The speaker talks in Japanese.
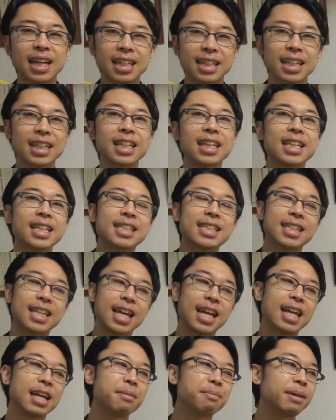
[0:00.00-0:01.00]
ただです
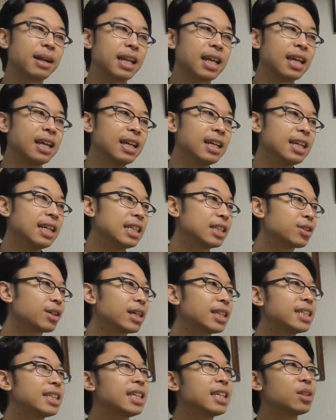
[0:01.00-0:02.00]
ねやっぱり
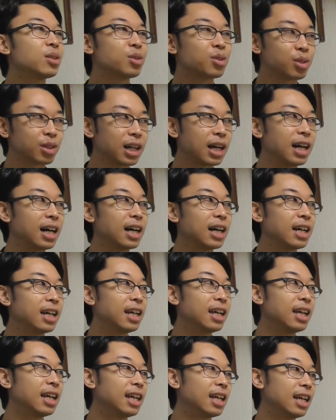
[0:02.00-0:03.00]
忙しい人とか、
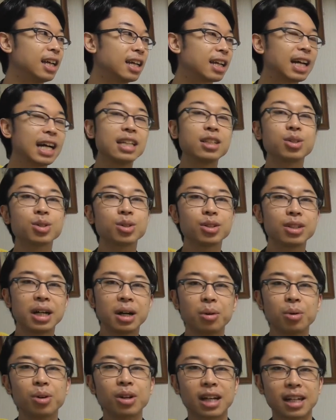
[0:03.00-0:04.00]
えー、外食
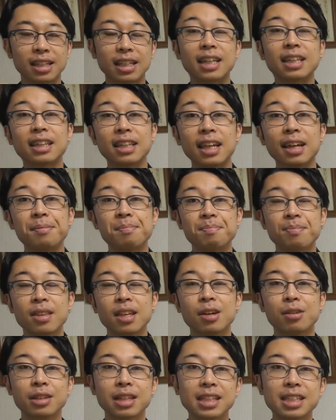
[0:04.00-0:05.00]
が多い方って
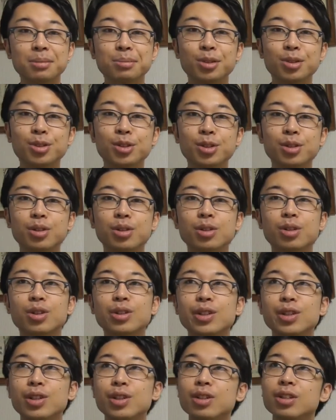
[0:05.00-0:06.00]
私もこ
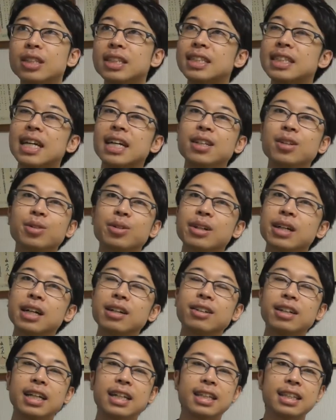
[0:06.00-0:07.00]
の34日
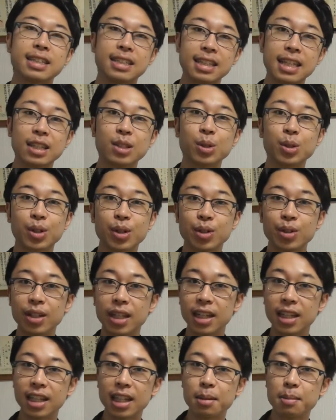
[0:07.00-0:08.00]
ぐらいですね東京
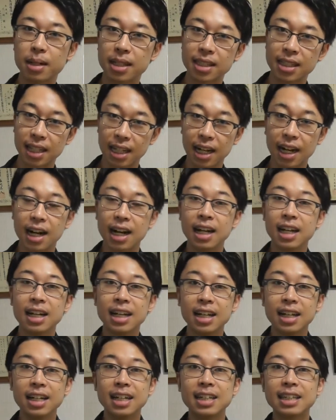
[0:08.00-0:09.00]
に行ってましたが
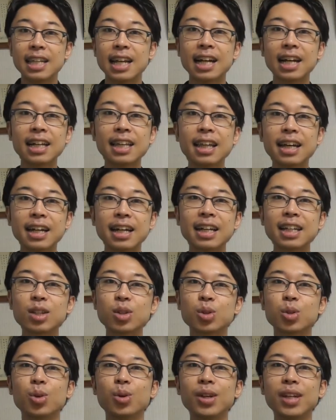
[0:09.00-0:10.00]
なかなか
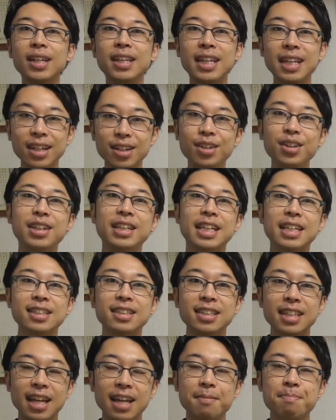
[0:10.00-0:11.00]
取りにくいで
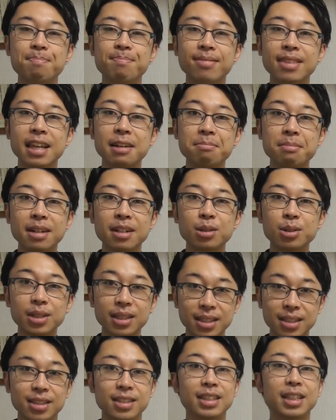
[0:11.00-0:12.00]
すねタンパク
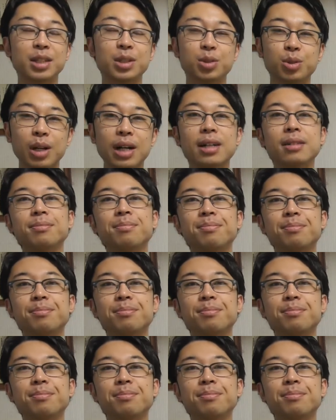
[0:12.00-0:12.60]
質っていうのは